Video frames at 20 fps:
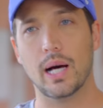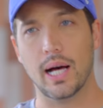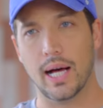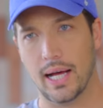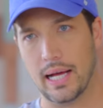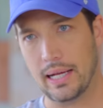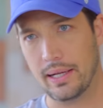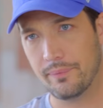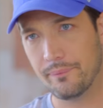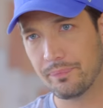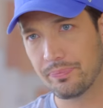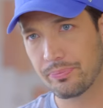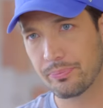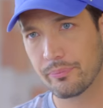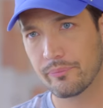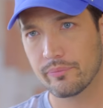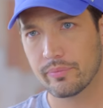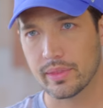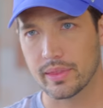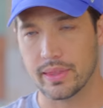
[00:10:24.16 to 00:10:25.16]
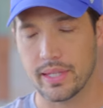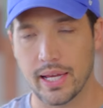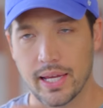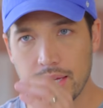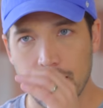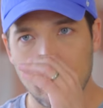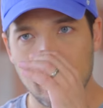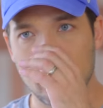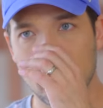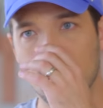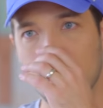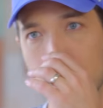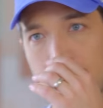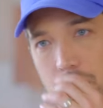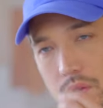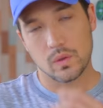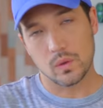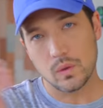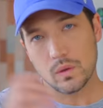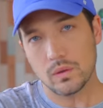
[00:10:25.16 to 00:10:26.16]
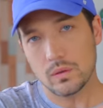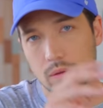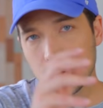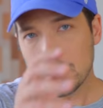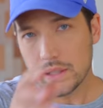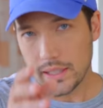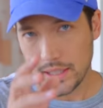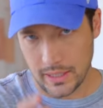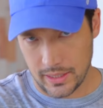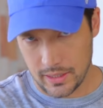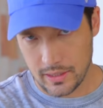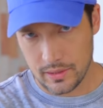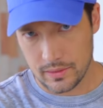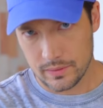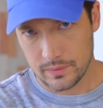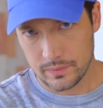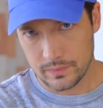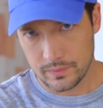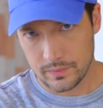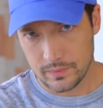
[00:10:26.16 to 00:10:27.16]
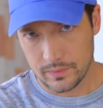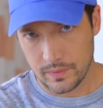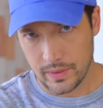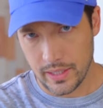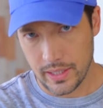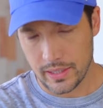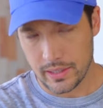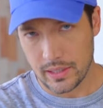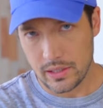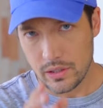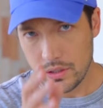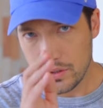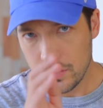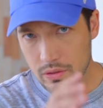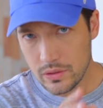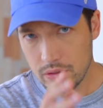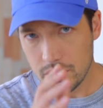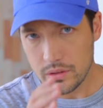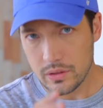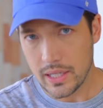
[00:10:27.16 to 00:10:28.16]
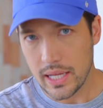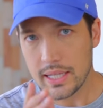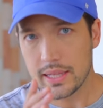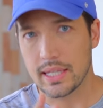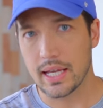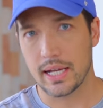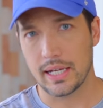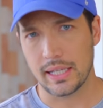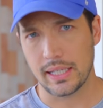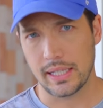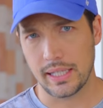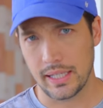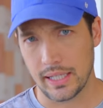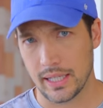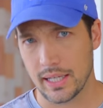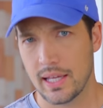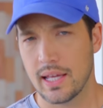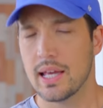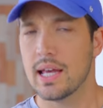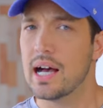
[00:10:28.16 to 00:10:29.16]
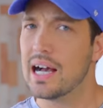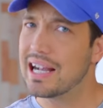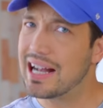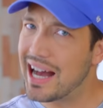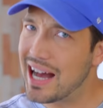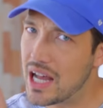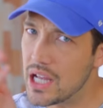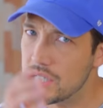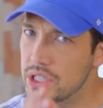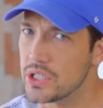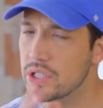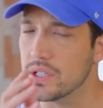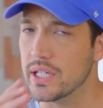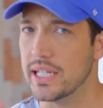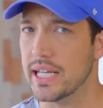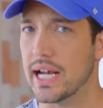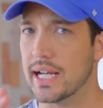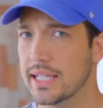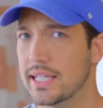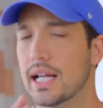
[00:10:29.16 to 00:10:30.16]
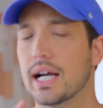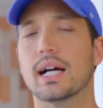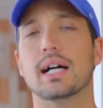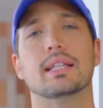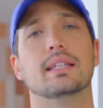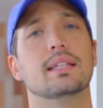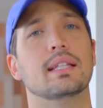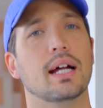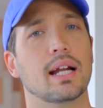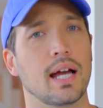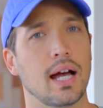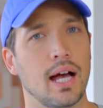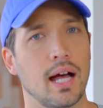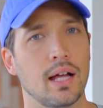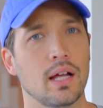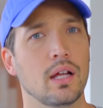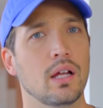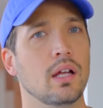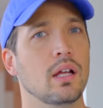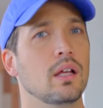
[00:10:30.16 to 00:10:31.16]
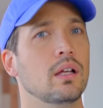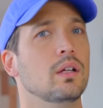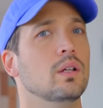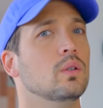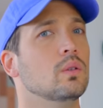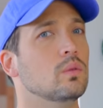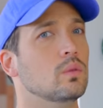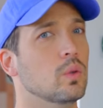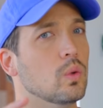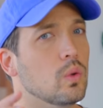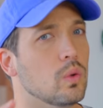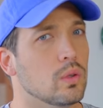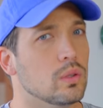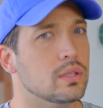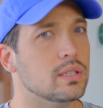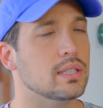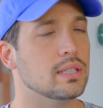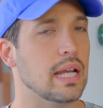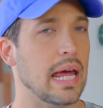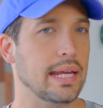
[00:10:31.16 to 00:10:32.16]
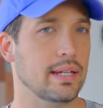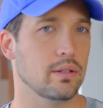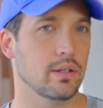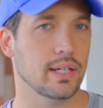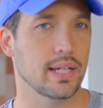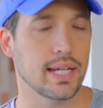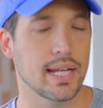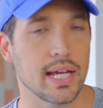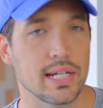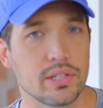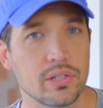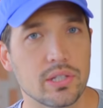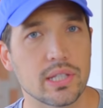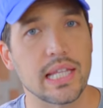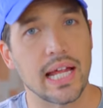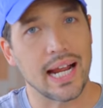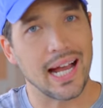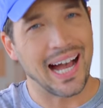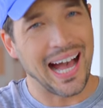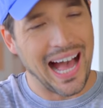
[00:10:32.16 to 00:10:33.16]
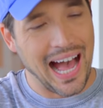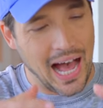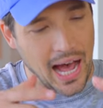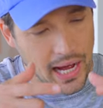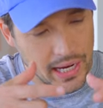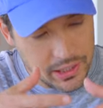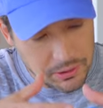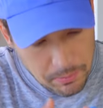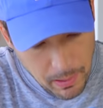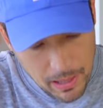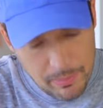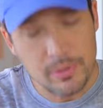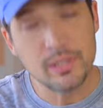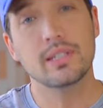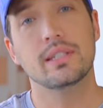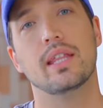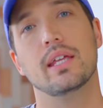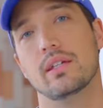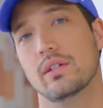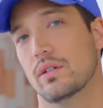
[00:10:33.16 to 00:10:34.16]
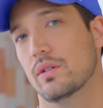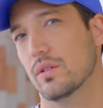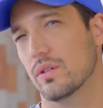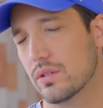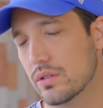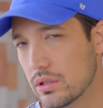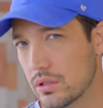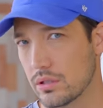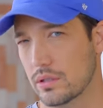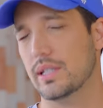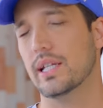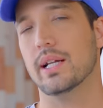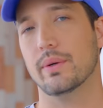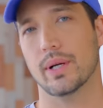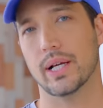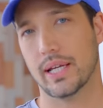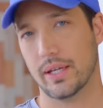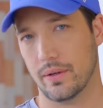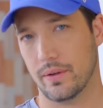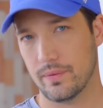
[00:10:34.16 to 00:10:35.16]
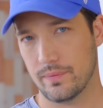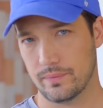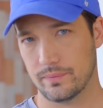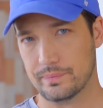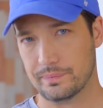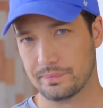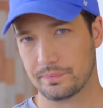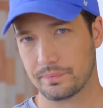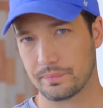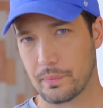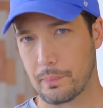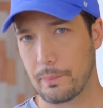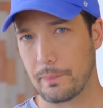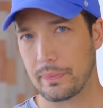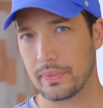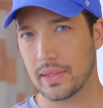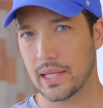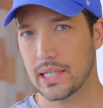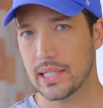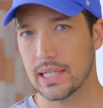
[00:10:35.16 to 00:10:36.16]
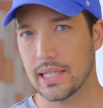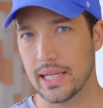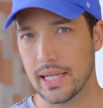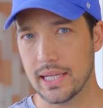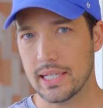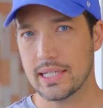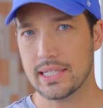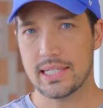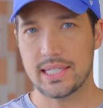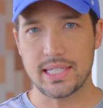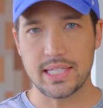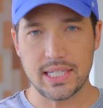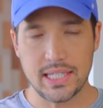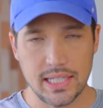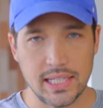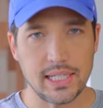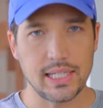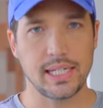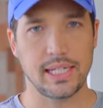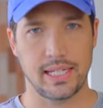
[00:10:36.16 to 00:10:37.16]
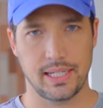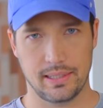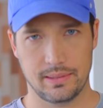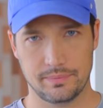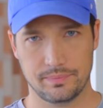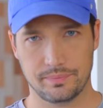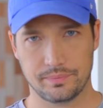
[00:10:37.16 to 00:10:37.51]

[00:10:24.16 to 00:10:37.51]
はね、その時、ね、きゅうじゅうねんだいに歌手になりたかったらどうしないといけないって言ったらアルバムっていうのを作ってたわけよ。ね、シーディー。